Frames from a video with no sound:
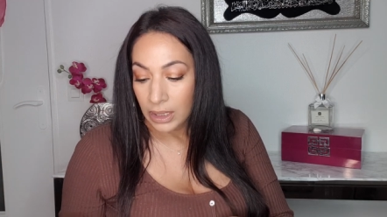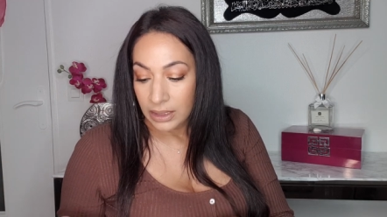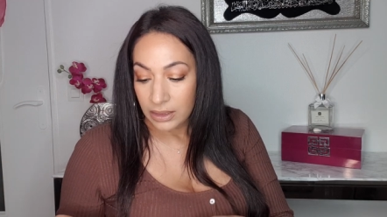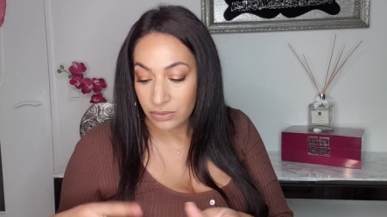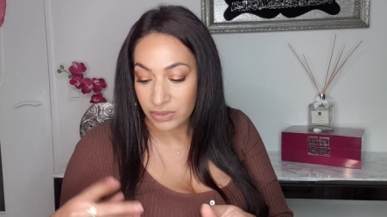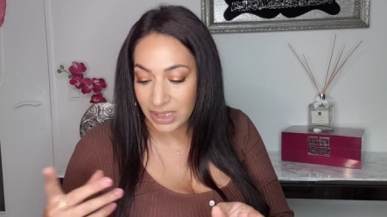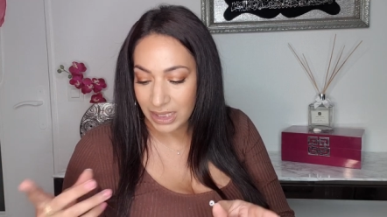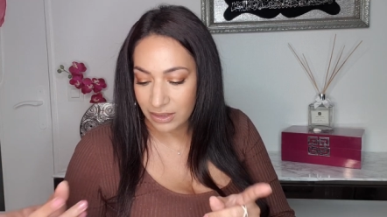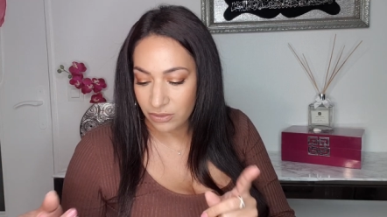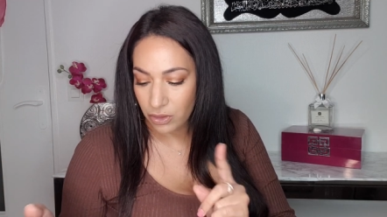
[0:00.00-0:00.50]
et
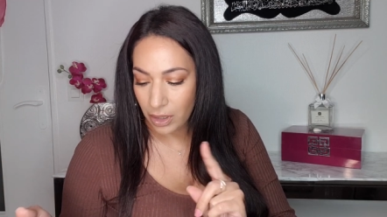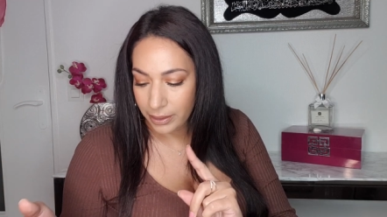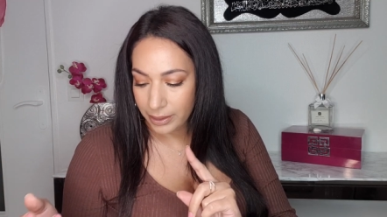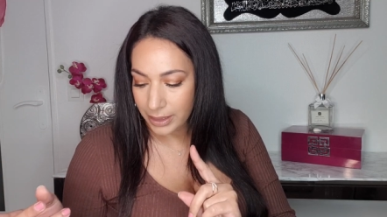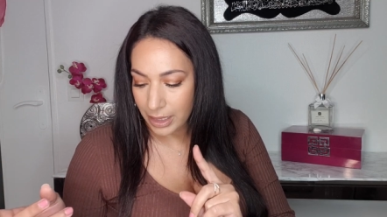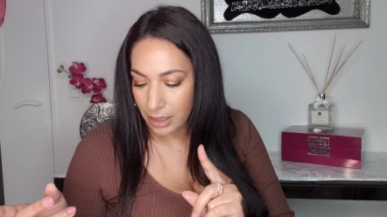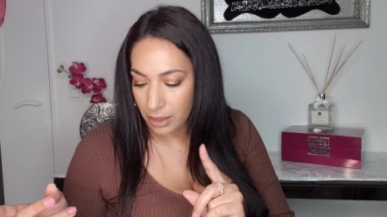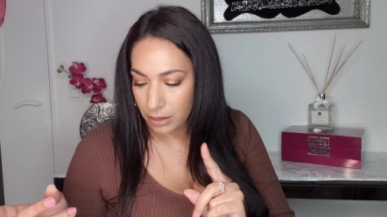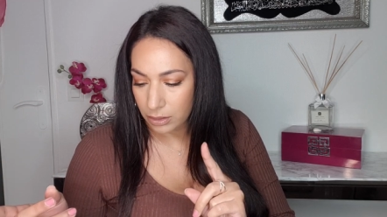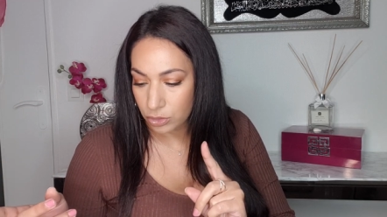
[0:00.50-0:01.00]
vous allez voir, il
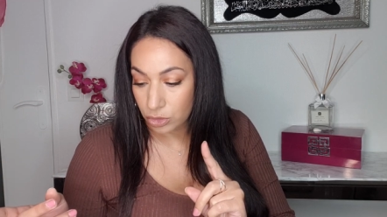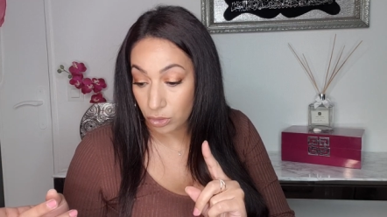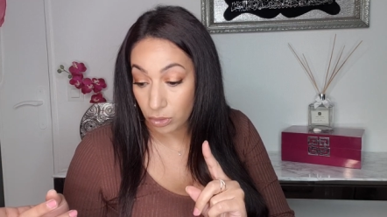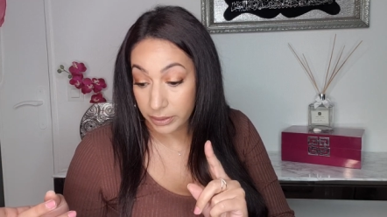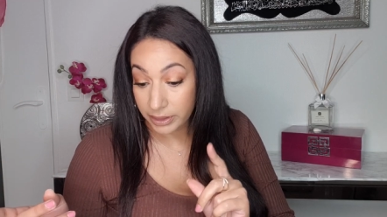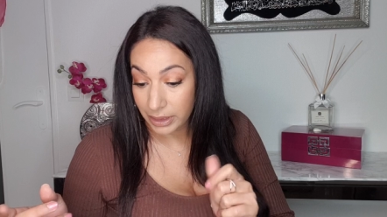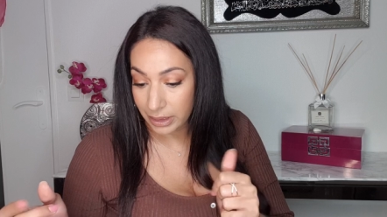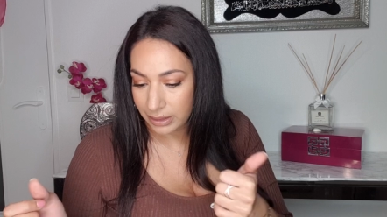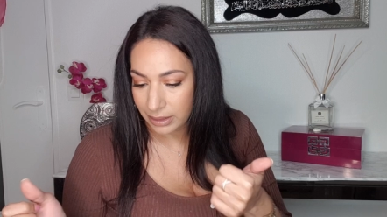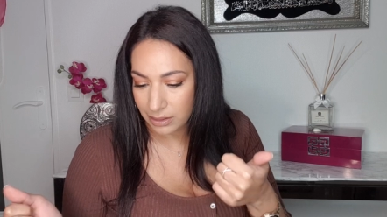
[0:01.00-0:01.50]
y a, je crois
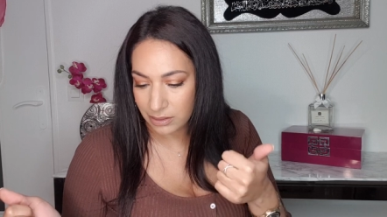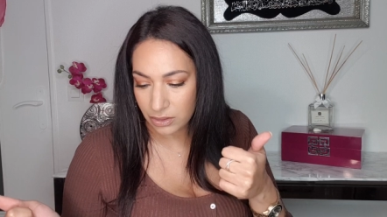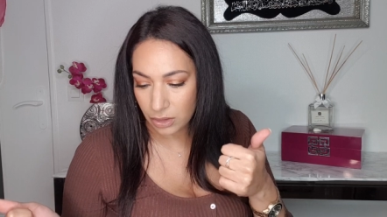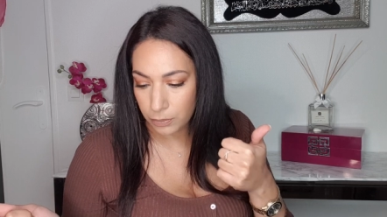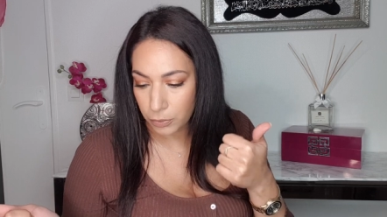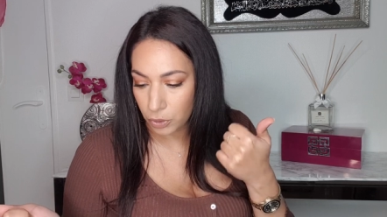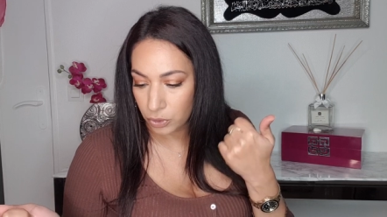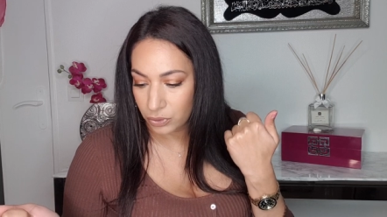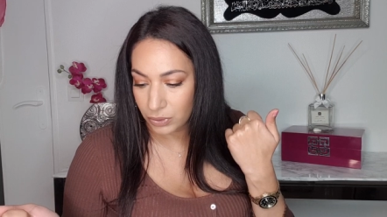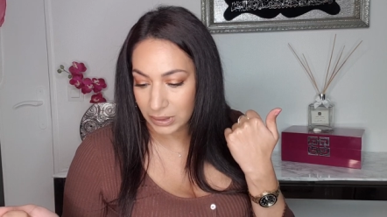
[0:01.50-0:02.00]
qu'il n'y a qu'un seul
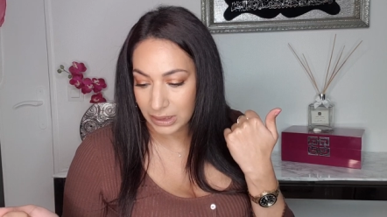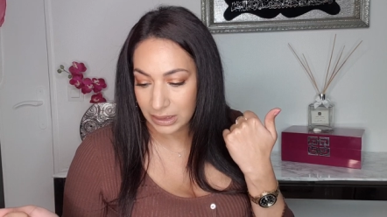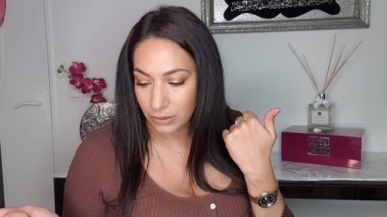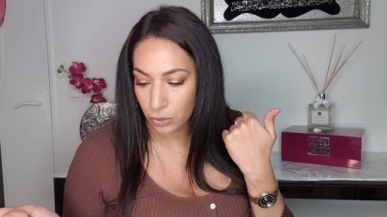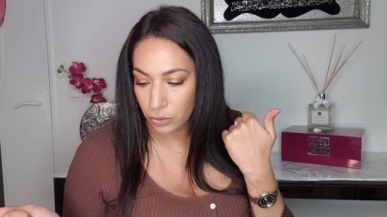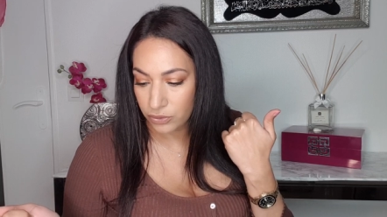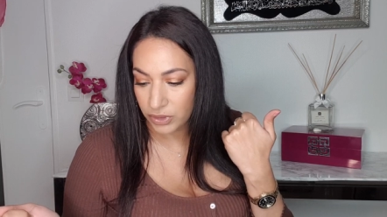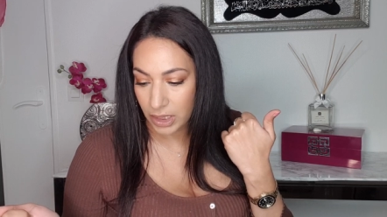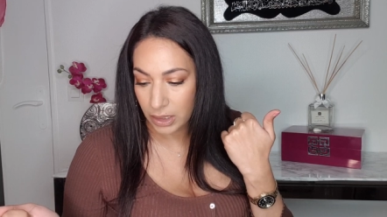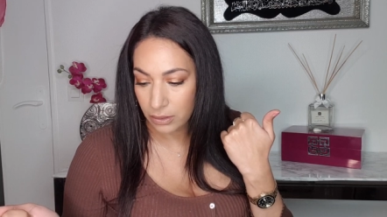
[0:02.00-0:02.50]
produit qui
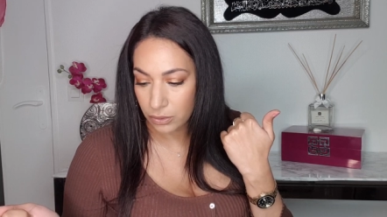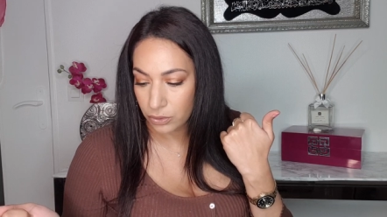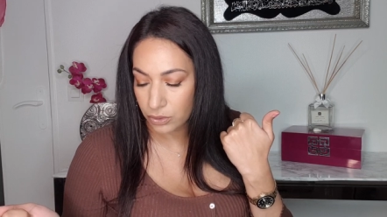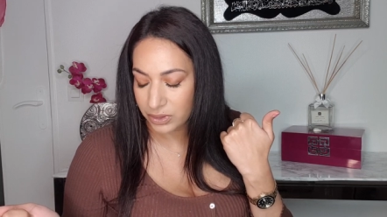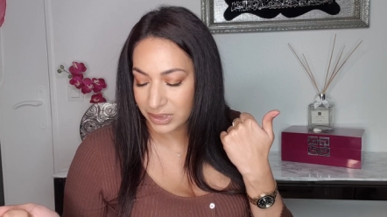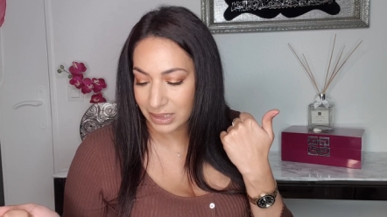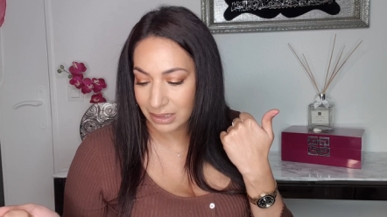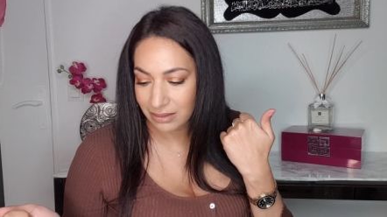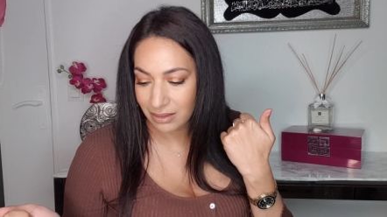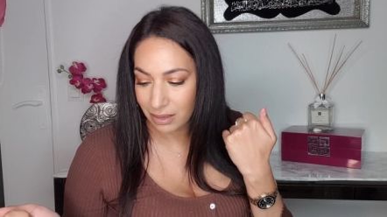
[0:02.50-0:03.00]
revient euh,
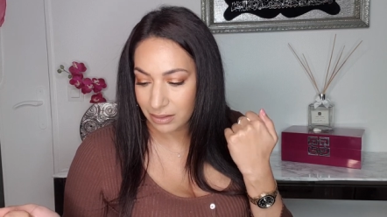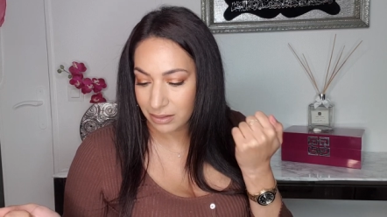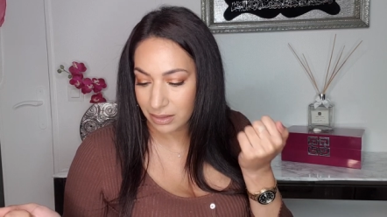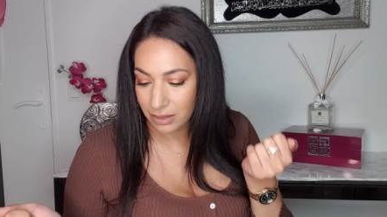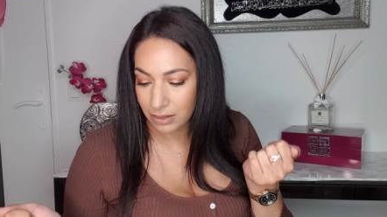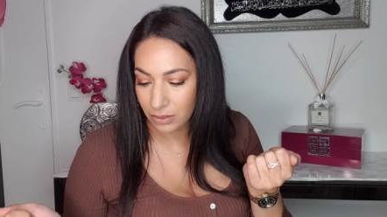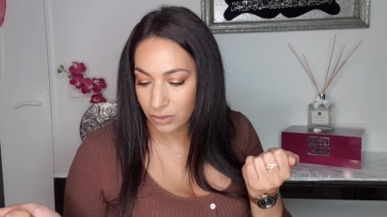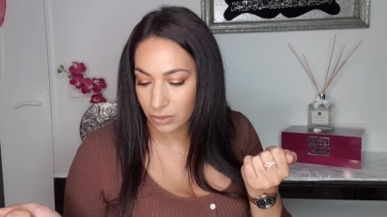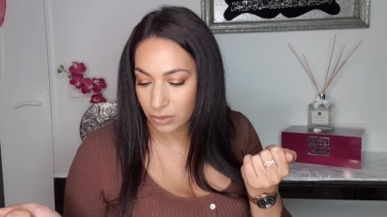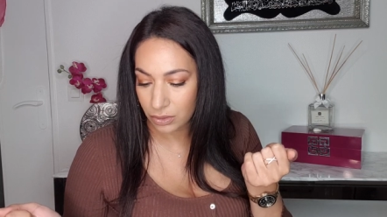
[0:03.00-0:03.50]
cette
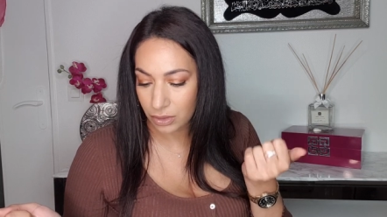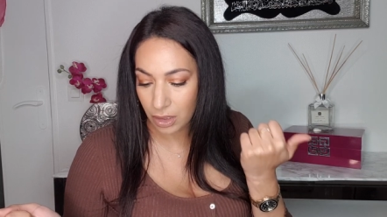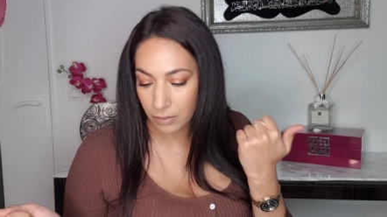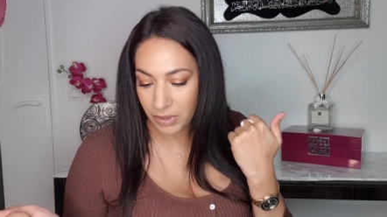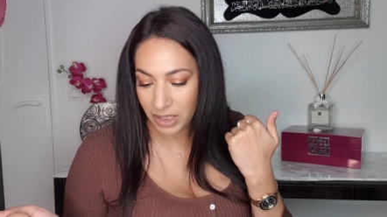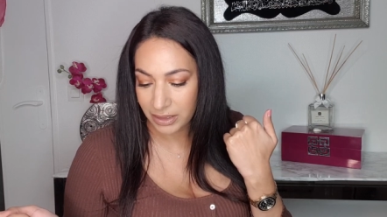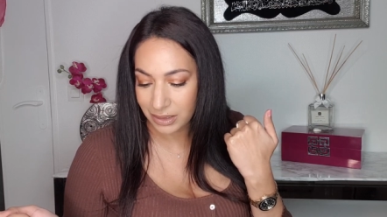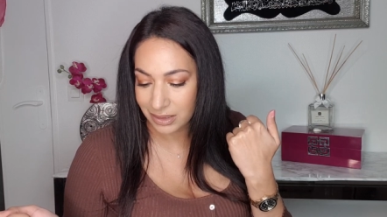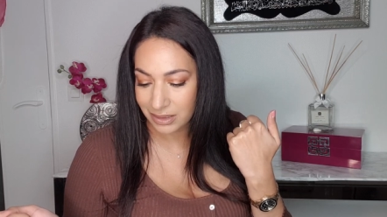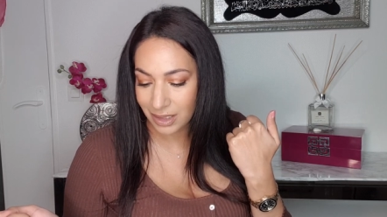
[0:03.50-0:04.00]
année euh, comme
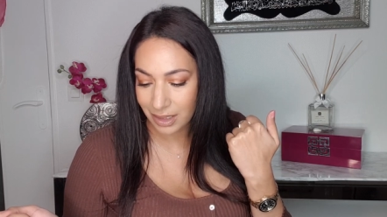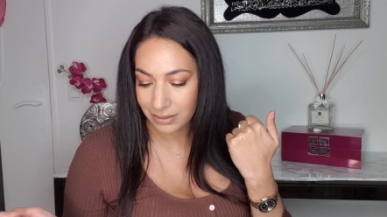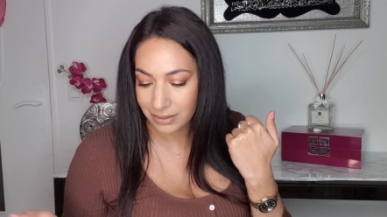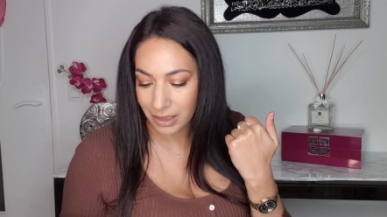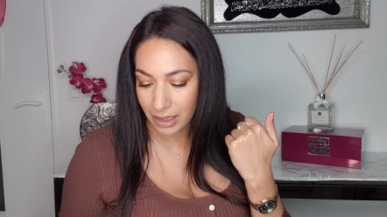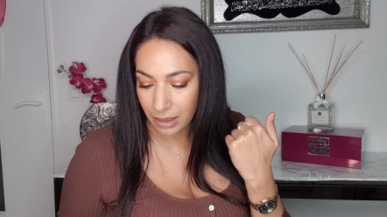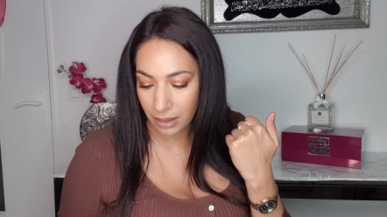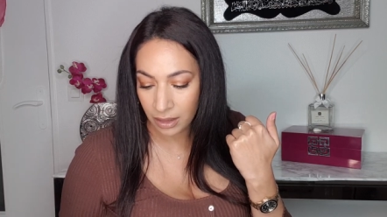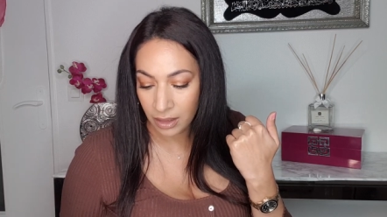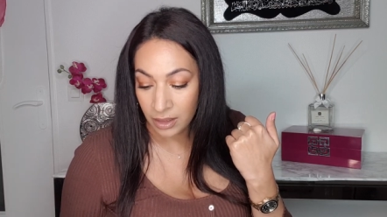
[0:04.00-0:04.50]
l'année
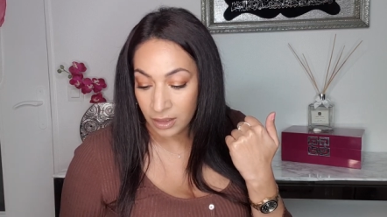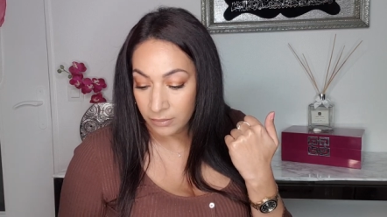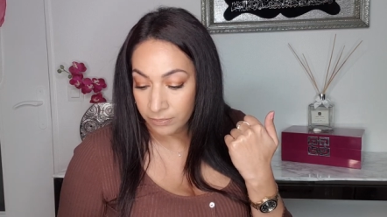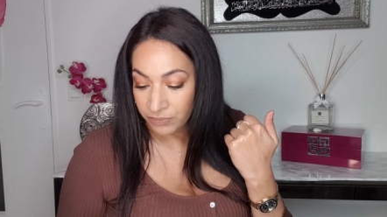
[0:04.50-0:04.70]
dernière.